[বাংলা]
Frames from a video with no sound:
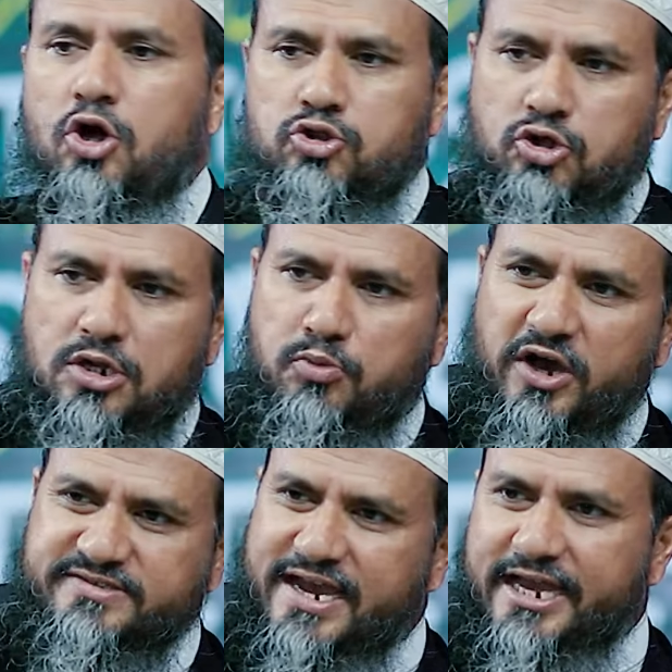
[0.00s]
অন্তরে
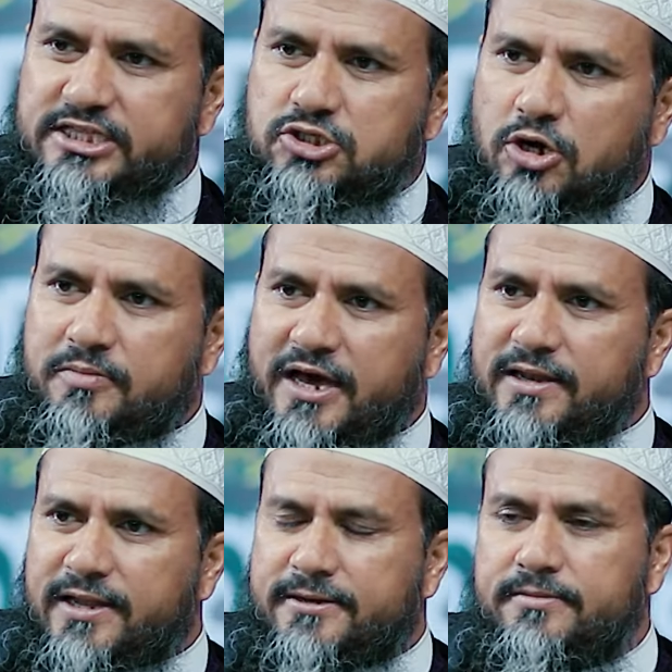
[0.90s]
ভয় জাগায় দিতে হবে
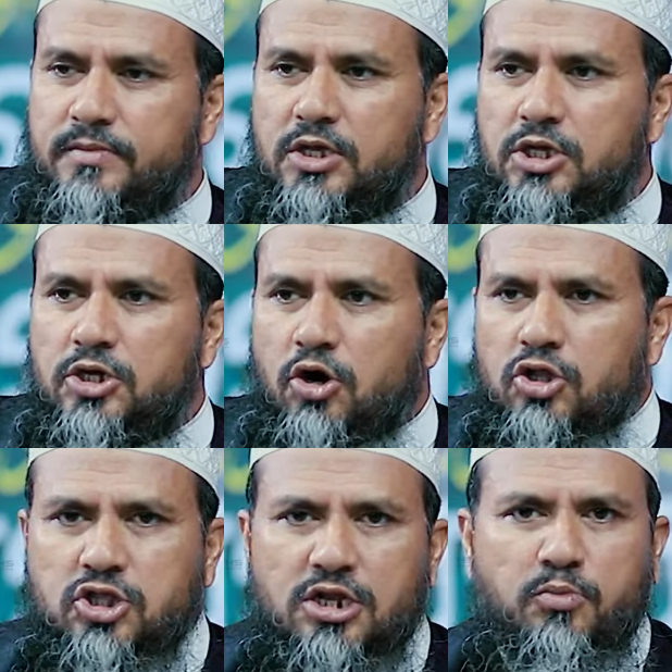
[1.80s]
আল্লাহ
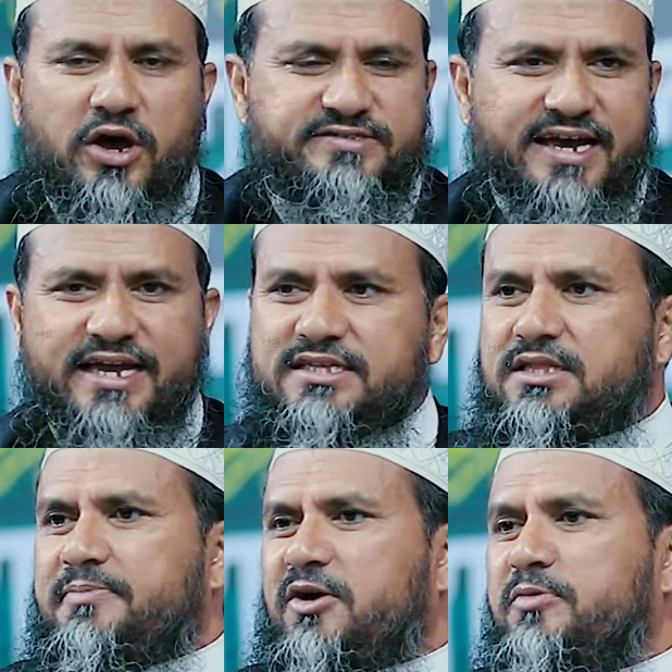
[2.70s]
অন্তরে ভয় জাগায়
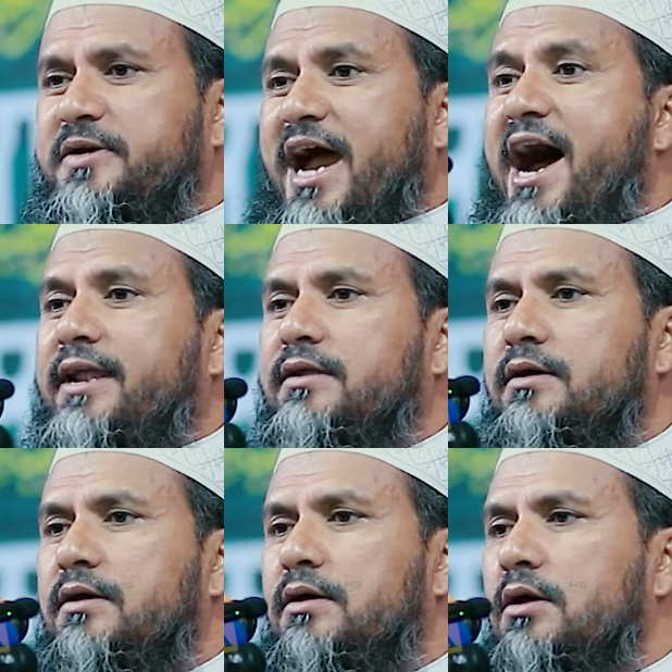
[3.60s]
দিতে হবে কার
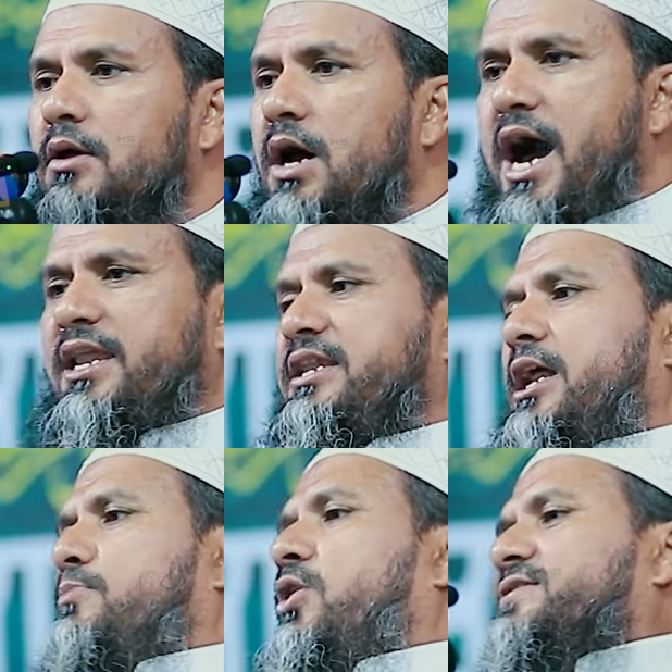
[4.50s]

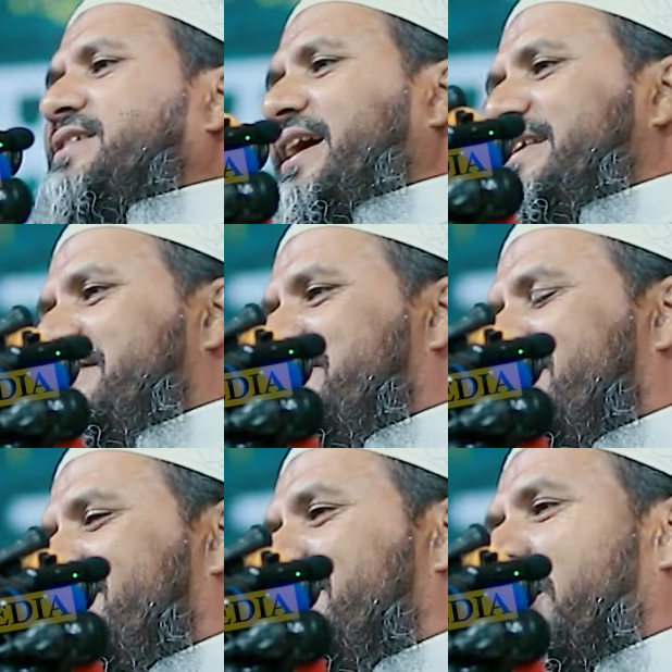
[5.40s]
আল্লাহর ভয় জাগায় দিতে
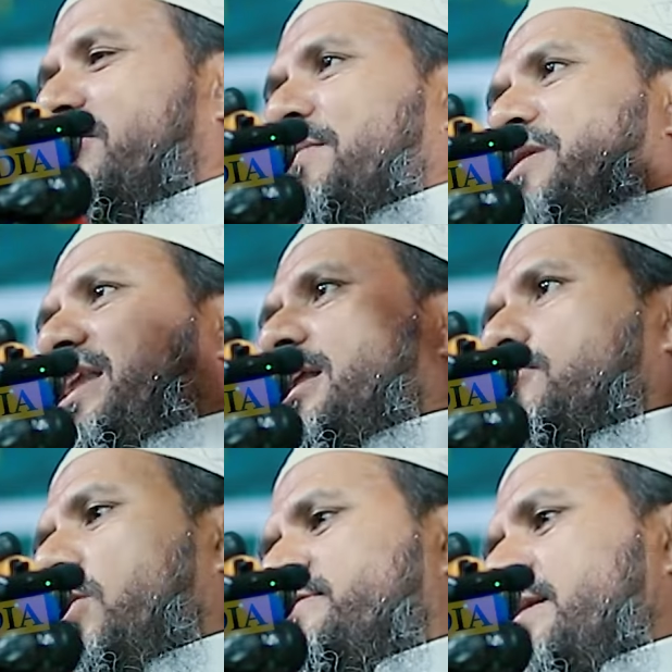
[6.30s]
আর আপনি আল্লাহর ভয়